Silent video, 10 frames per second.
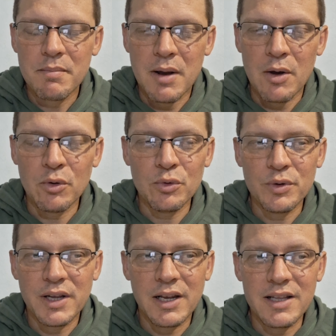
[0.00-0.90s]

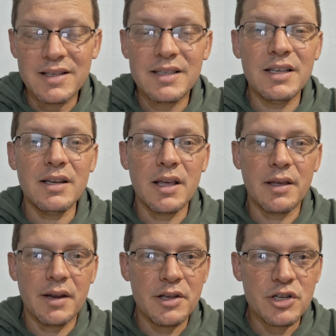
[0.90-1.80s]
Paulo ele ensina a
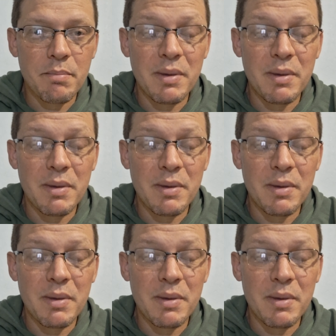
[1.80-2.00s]
igreja